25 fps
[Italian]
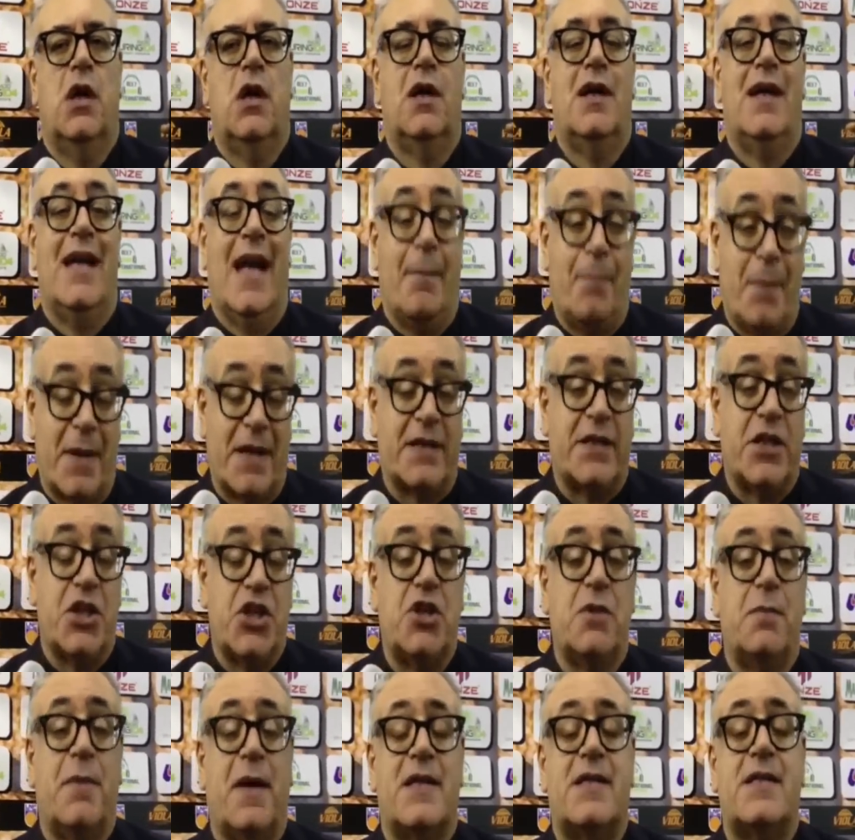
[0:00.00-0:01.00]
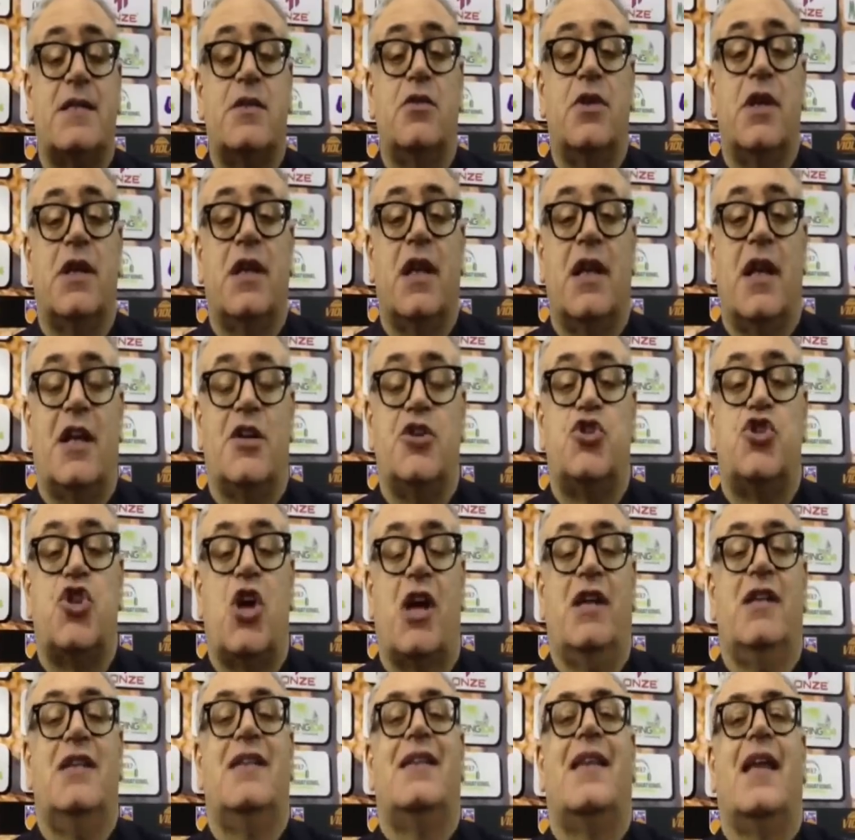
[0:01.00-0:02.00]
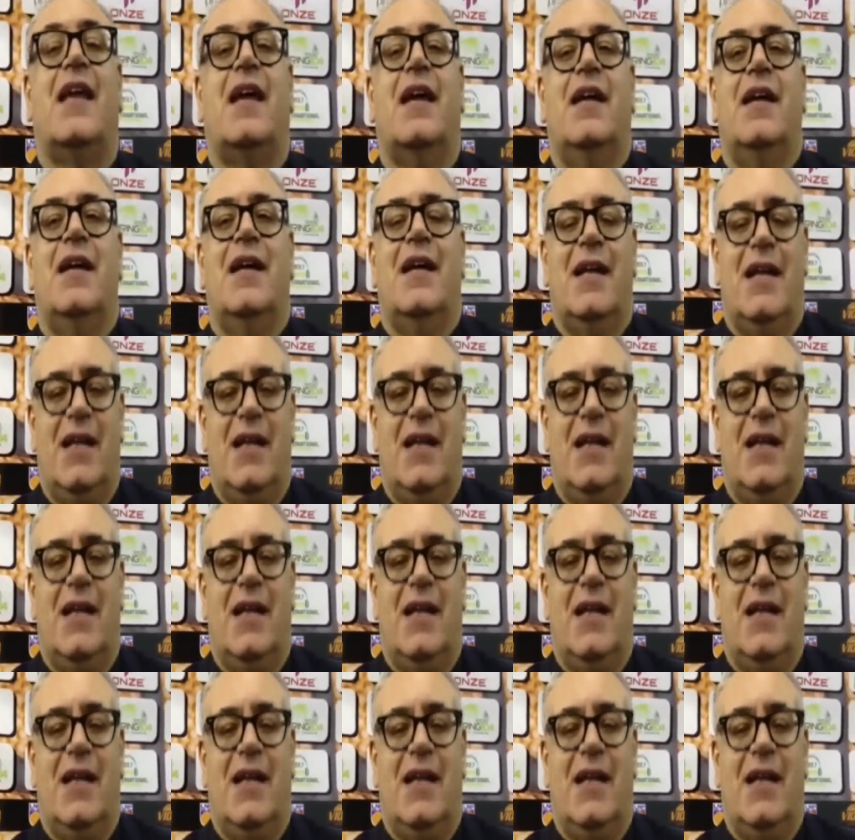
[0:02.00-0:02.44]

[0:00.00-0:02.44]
eh, la partecipazione della gente,